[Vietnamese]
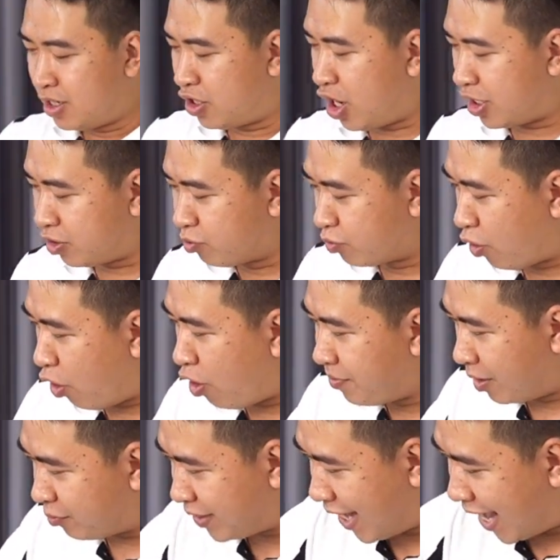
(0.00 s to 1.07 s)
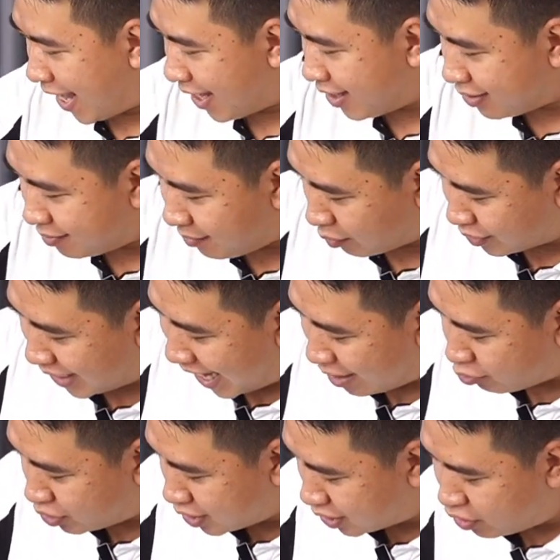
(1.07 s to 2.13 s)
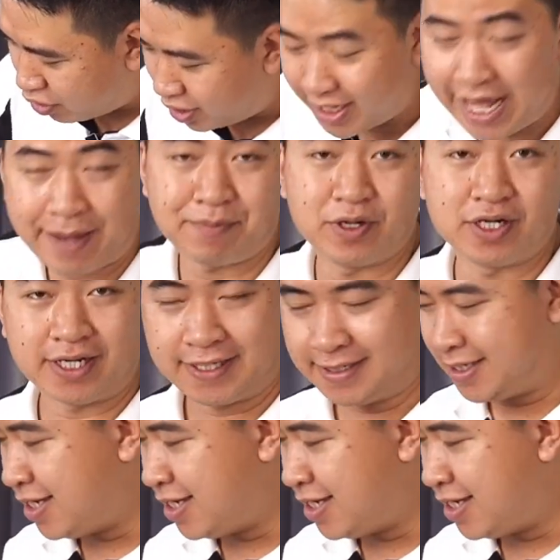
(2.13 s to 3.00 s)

loa thùng gỗ bọc da bọc da cũng tương đối là đẹp mọi người